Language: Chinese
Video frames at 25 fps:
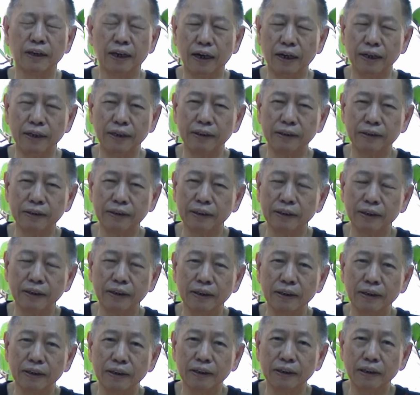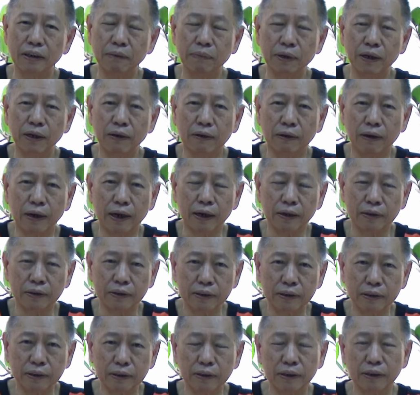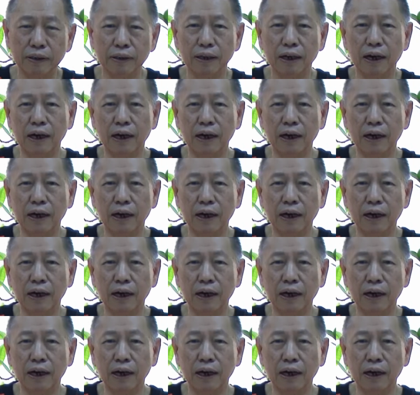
安尼你要互人医，